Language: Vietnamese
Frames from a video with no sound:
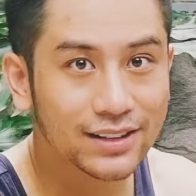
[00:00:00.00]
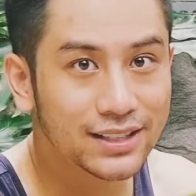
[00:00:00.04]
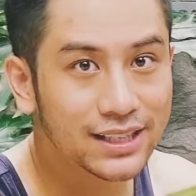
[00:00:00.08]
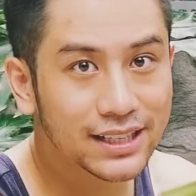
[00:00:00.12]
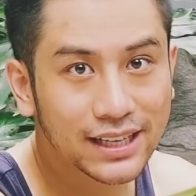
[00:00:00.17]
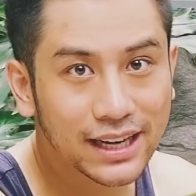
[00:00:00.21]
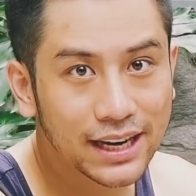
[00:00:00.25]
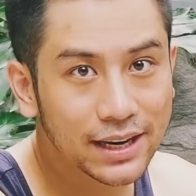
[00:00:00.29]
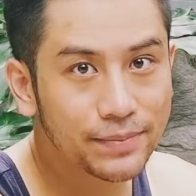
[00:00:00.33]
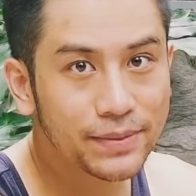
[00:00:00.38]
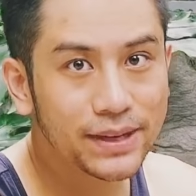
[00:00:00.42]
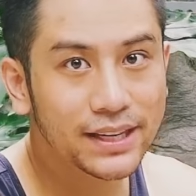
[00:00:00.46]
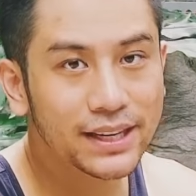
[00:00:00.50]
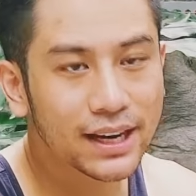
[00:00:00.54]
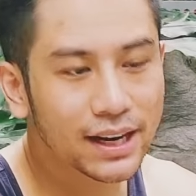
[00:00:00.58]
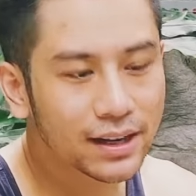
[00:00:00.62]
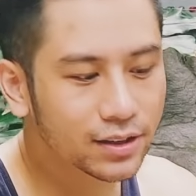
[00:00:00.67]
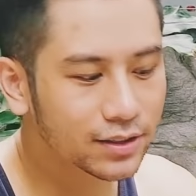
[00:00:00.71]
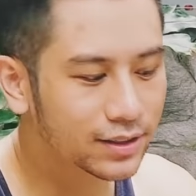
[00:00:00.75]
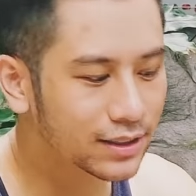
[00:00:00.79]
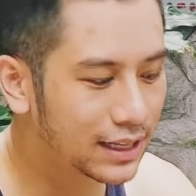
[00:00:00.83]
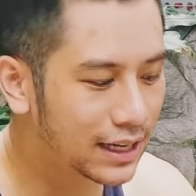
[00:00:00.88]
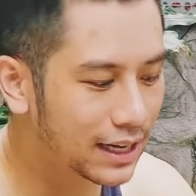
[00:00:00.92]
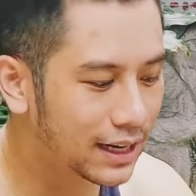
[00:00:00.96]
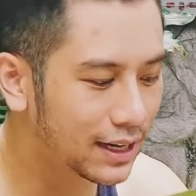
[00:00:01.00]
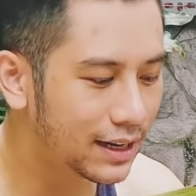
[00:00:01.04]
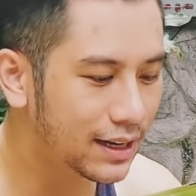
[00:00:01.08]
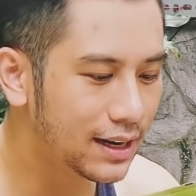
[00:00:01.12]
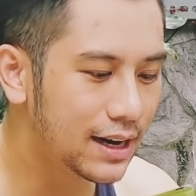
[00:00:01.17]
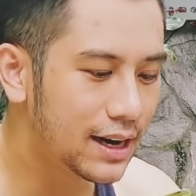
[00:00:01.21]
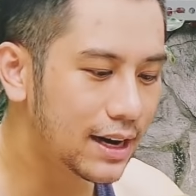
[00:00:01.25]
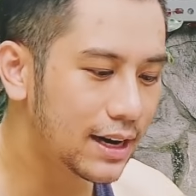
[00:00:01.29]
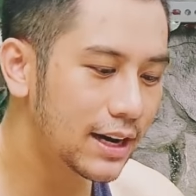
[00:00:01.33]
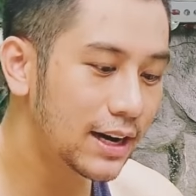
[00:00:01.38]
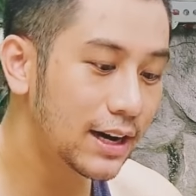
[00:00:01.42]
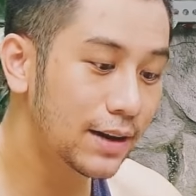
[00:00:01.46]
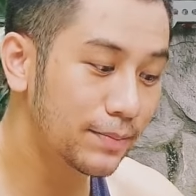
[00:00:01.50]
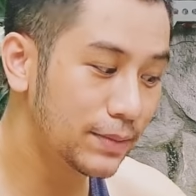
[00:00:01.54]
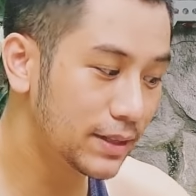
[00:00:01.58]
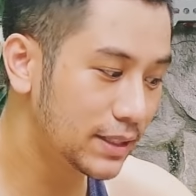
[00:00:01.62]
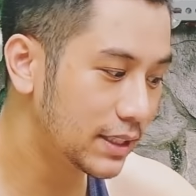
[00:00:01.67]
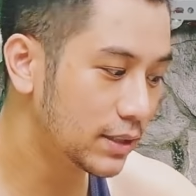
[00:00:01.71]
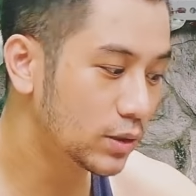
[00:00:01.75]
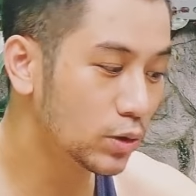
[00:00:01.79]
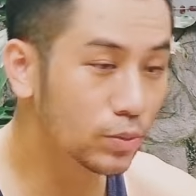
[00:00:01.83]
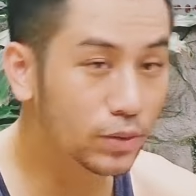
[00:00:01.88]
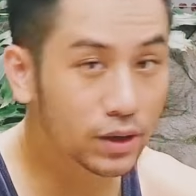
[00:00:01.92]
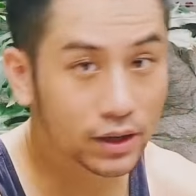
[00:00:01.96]
nó sẽ gây bí tắc cho da, nên là mình
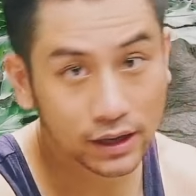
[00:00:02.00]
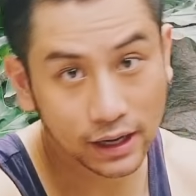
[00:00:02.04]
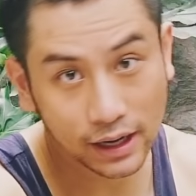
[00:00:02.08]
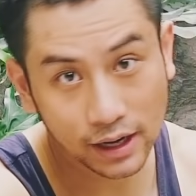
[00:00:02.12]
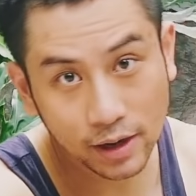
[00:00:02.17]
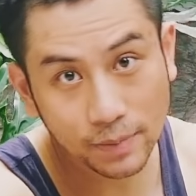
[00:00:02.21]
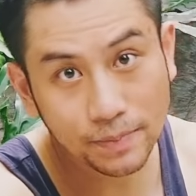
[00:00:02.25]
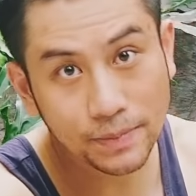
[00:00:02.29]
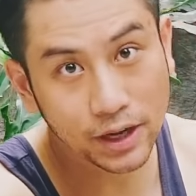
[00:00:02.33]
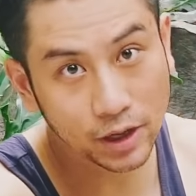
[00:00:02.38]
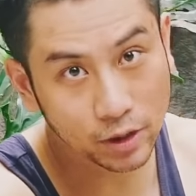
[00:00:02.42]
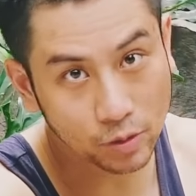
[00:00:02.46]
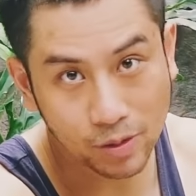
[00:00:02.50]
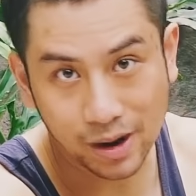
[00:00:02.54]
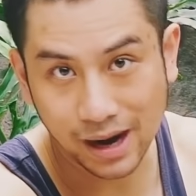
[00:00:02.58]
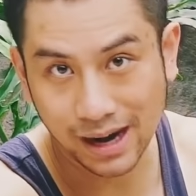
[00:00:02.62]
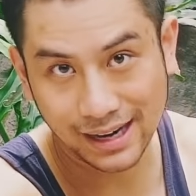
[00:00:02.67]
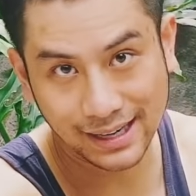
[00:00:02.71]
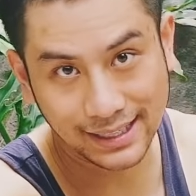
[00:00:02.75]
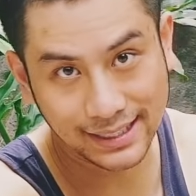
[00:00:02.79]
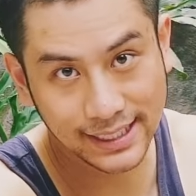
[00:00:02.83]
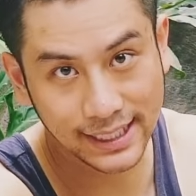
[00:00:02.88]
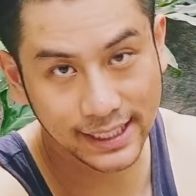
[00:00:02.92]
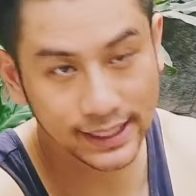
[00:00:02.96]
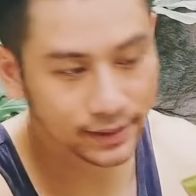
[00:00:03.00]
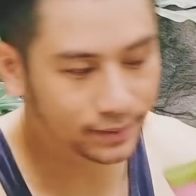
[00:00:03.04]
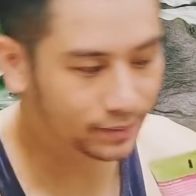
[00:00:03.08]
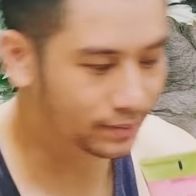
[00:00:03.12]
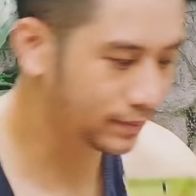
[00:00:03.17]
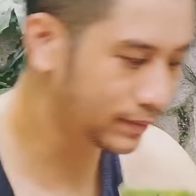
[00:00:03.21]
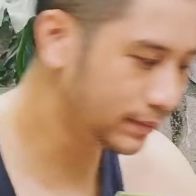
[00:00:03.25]
sẽ dùng ở cái lớp bên ngoài là chính.